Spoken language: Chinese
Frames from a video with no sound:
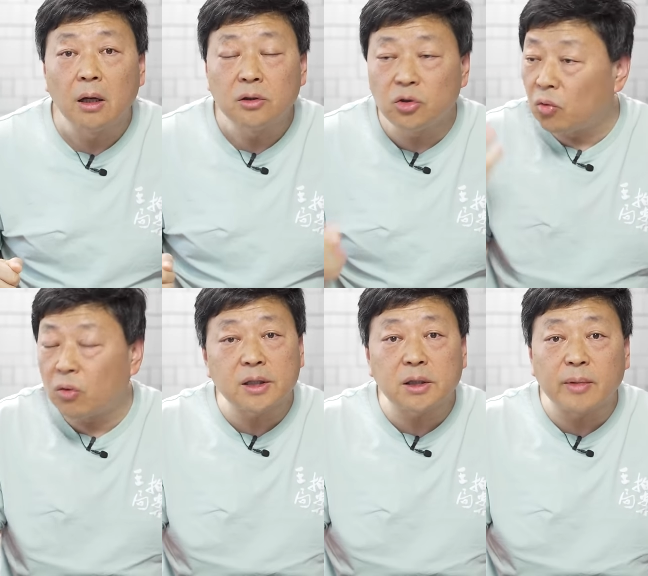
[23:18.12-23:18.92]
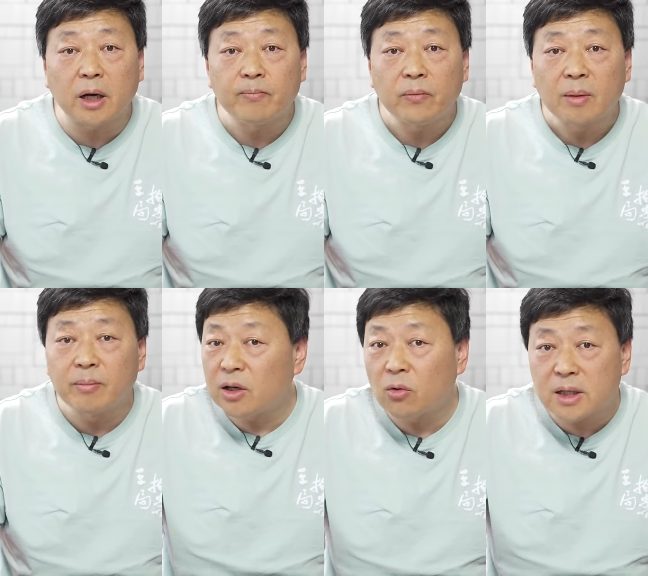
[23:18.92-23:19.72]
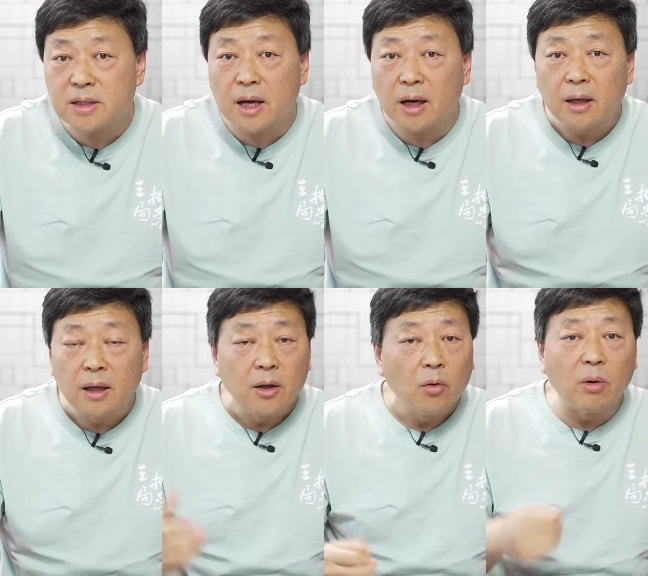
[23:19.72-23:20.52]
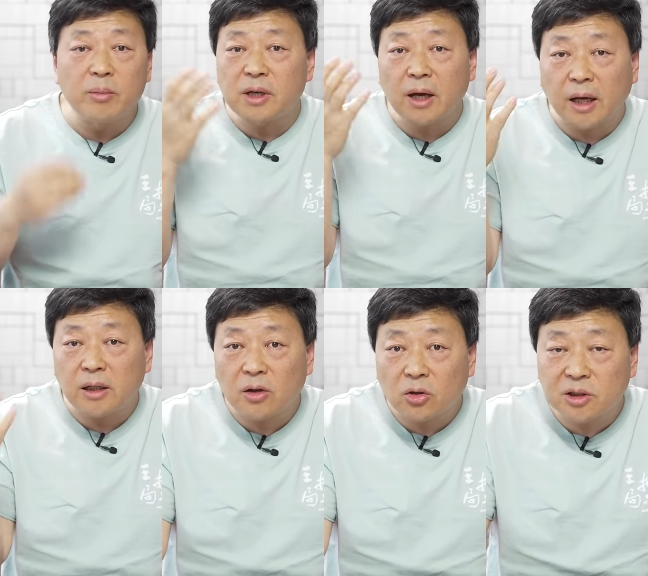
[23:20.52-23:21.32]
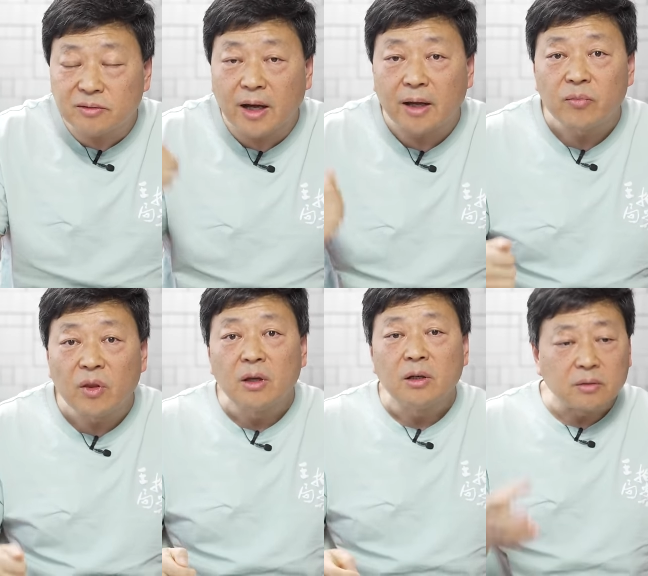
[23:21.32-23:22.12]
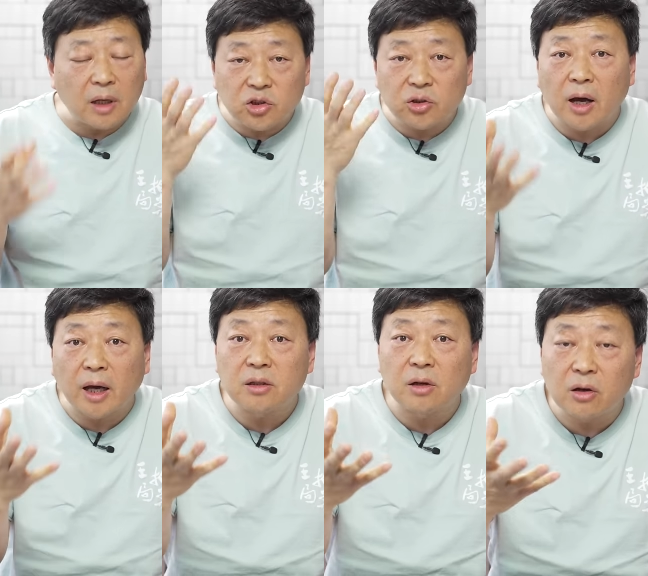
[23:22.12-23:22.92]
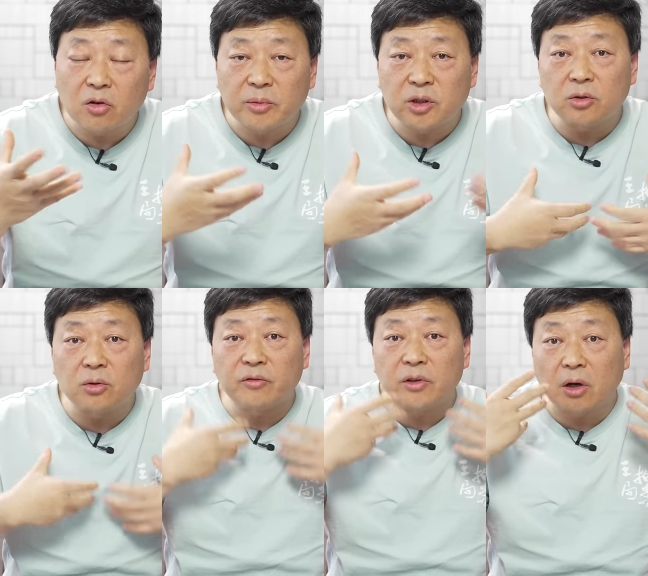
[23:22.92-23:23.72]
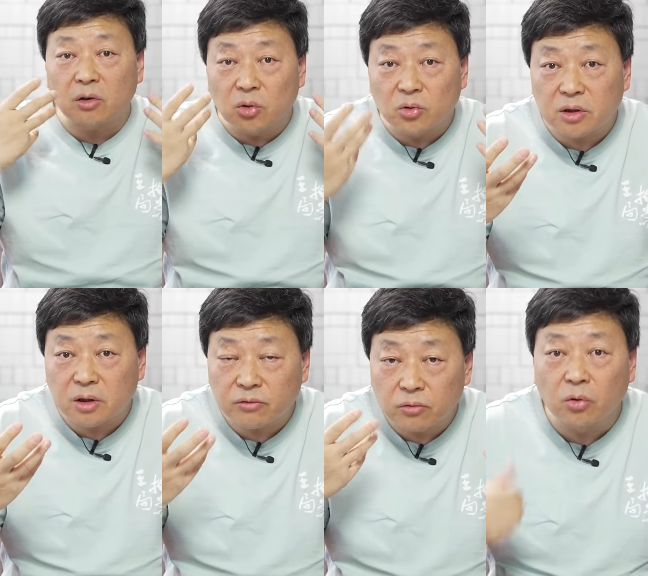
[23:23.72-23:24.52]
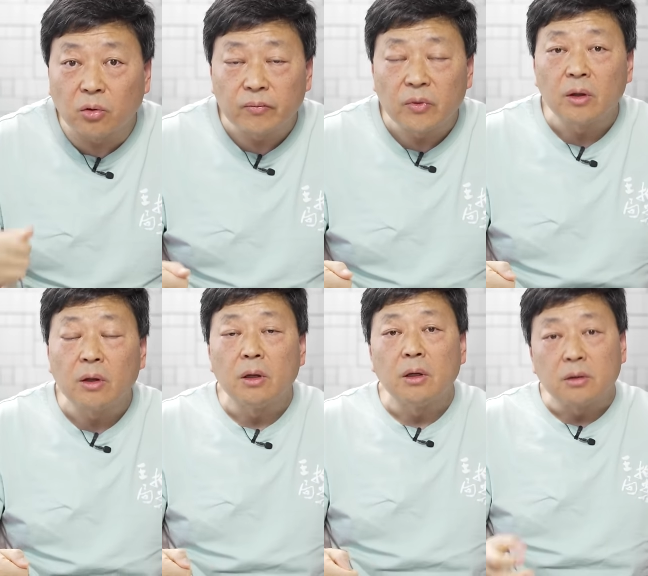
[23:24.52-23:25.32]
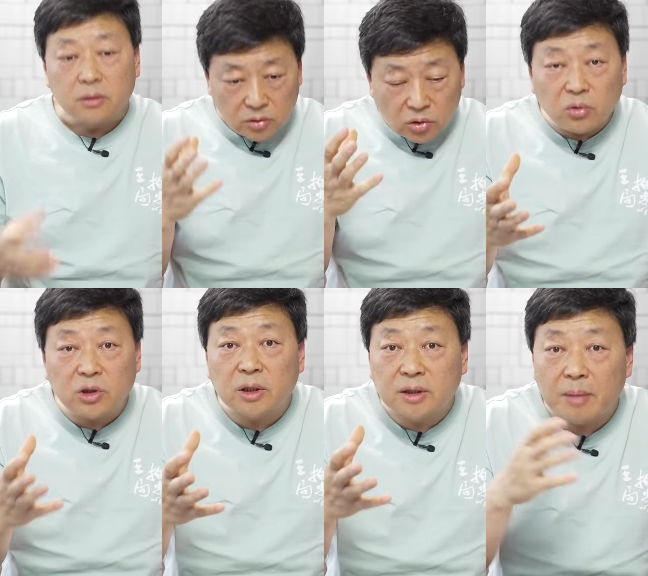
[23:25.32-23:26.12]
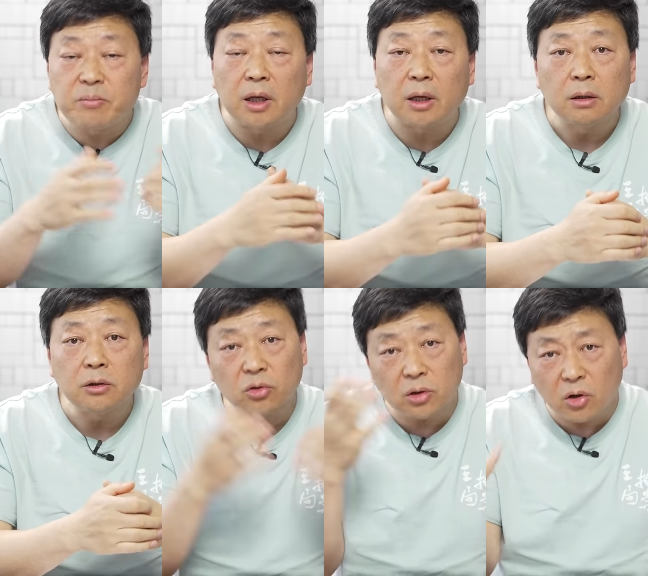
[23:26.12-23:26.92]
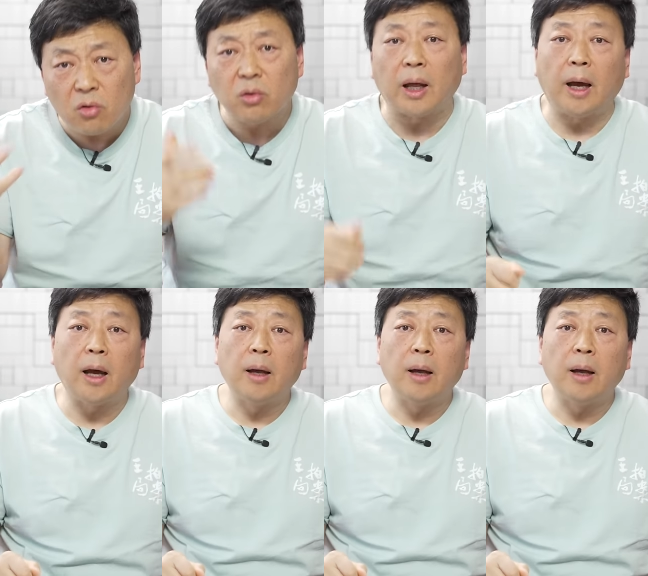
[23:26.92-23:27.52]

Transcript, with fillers: 有关系吗？没关系啊，我们在海底捞吃饭。他只要海底捞给我们提供了非常优质的服务、优质的产品，这就够了。